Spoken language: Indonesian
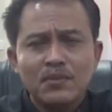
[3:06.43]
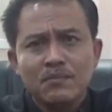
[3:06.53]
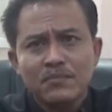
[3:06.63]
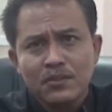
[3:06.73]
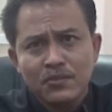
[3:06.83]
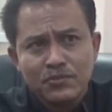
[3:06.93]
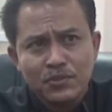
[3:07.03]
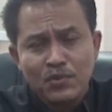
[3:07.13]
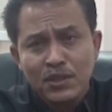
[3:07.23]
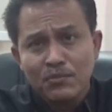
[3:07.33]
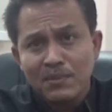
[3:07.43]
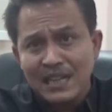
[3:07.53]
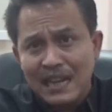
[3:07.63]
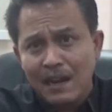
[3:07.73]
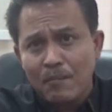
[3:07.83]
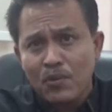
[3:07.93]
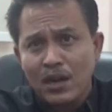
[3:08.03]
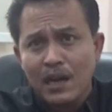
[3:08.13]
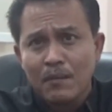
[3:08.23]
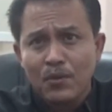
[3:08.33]
Belum tentu semua itu benar
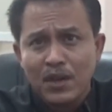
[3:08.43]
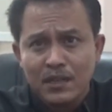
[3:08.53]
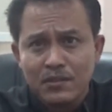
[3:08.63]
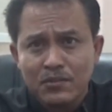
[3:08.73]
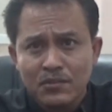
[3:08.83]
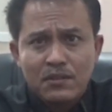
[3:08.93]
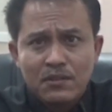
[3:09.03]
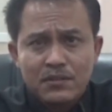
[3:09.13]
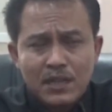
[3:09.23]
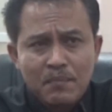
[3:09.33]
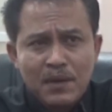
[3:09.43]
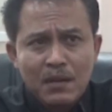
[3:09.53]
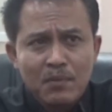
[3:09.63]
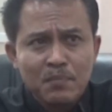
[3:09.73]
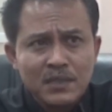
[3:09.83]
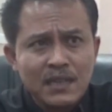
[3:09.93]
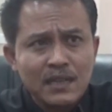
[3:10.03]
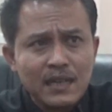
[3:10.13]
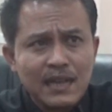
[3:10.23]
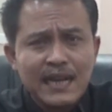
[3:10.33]
laporan-laporan itu. Saya pernah
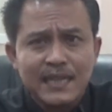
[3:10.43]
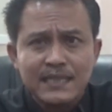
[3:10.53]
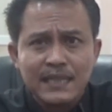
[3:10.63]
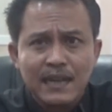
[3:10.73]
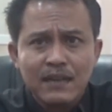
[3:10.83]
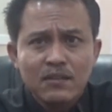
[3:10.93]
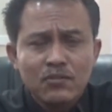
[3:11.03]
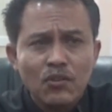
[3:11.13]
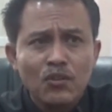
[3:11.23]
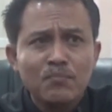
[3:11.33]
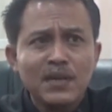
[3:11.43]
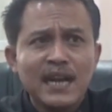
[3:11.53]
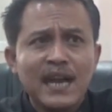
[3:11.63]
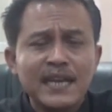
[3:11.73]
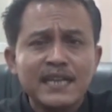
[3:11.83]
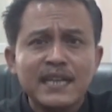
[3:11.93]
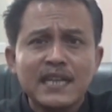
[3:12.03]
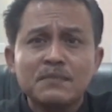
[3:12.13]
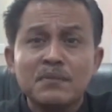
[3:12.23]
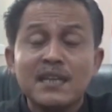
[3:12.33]
berpesan ke Kadisnya, hmm. tolong benahi
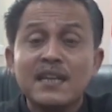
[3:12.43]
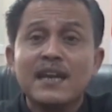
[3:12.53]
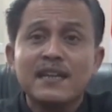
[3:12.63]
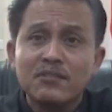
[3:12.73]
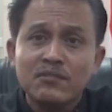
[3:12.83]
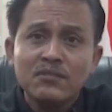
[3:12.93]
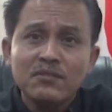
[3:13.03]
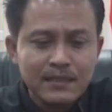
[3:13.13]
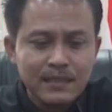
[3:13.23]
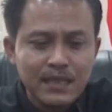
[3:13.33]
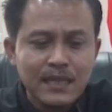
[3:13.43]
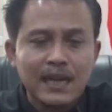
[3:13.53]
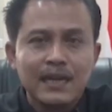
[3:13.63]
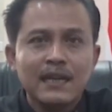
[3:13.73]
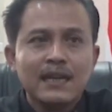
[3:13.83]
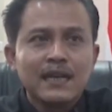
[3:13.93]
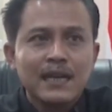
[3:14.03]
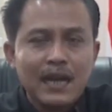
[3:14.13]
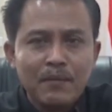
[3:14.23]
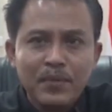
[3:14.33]
dinas pendidikan itu setingkat
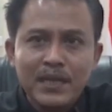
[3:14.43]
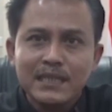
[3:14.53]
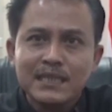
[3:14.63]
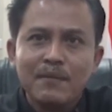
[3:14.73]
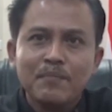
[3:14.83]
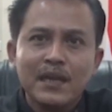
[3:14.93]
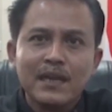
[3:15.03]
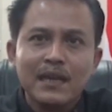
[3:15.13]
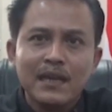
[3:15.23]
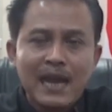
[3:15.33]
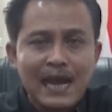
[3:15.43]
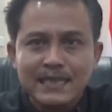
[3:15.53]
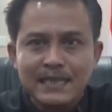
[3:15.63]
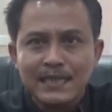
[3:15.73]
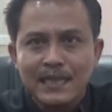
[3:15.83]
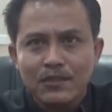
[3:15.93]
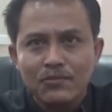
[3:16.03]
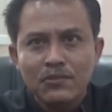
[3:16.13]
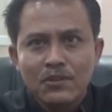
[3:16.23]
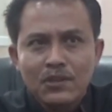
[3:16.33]
kabit sampai ke kasihnya
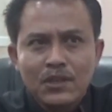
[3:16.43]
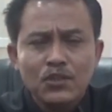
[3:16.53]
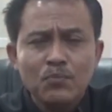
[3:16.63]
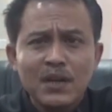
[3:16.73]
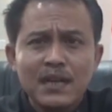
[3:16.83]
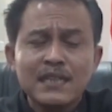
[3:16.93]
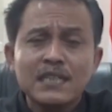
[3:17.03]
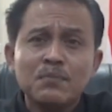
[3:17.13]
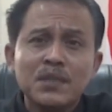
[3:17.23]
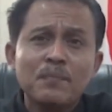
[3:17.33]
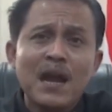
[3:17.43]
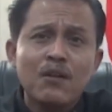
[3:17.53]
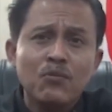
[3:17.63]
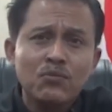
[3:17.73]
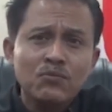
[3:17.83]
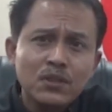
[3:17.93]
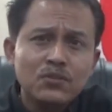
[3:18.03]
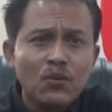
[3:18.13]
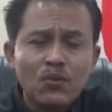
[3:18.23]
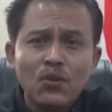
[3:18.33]
itu itu bekerja seperti paku
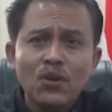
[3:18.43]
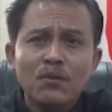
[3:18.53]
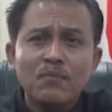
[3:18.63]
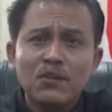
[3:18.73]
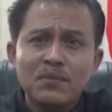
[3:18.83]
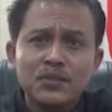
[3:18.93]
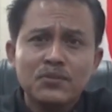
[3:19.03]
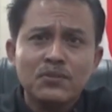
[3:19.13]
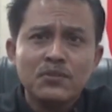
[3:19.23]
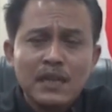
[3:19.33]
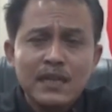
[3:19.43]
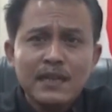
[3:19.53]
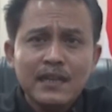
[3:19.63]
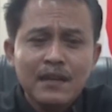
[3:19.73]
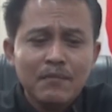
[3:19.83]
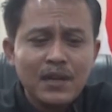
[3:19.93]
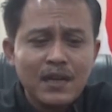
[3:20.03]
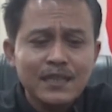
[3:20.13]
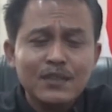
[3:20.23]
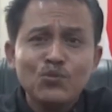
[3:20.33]
di toko baru masuk jadi dia
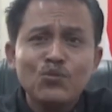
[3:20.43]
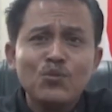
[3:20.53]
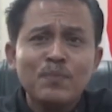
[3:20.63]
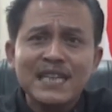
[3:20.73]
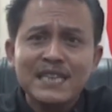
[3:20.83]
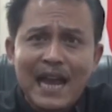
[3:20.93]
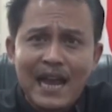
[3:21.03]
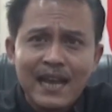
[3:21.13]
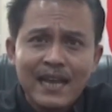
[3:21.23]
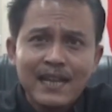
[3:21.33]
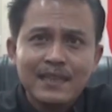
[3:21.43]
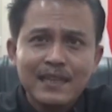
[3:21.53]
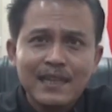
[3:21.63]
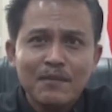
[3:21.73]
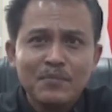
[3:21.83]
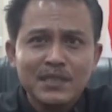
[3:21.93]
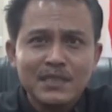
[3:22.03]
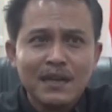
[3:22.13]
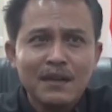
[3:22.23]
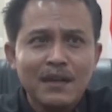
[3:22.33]
bekerja itu nunggu perintah tidak
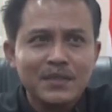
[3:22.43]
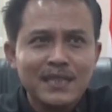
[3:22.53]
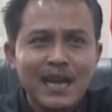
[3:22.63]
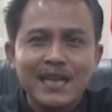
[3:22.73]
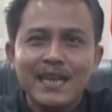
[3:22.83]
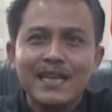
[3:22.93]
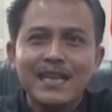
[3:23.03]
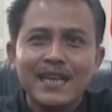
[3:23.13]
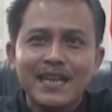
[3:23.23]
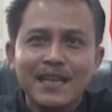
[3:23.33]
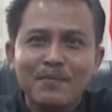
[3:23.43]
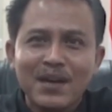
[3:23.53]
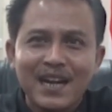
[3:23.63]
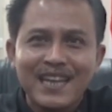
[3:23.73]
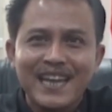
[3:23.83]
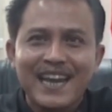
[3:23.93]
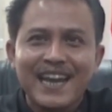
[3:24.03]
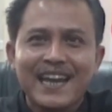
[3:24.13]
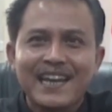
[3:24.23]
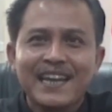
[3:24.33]
bisa mencari ide-ide
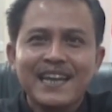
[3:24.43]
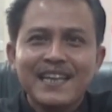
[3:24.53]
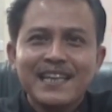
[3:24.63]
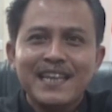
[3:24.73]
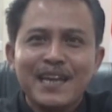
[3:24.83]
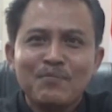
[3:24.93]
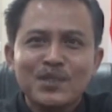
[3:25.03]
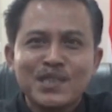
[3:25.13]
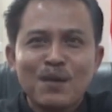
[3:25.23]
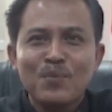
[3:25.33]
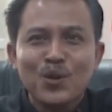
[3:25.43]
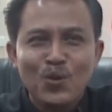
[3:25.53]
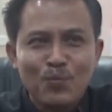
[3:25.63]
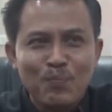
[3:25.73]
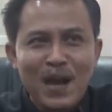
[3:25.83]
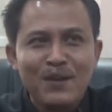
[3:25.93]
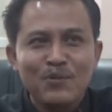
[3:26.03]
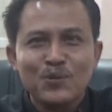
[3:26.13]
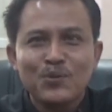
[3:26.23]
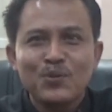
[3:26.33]
berlian hmm. yang bisa
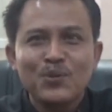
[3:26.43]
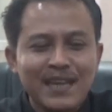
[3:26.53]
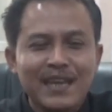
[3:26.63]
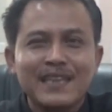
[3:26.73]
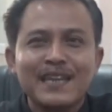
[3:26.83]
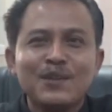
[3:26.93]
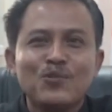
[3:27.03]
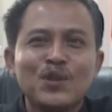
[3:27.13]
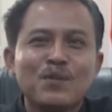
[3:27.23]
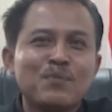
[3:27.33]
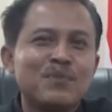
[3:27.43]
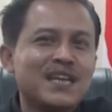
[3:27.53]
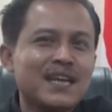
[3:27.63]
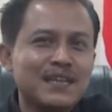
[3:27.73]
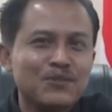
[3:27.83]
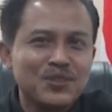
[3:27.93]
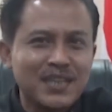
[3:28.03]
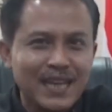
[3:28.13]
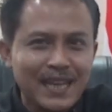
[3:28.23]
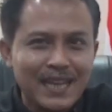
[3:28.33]
menopang untuk kegiatan di dunia pendidikan itu
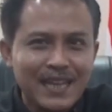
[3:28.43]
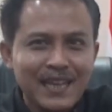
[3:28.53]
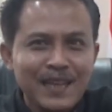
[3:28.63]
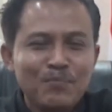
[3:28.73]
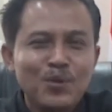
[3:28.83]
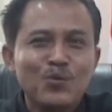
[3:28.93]
sendiri hmm.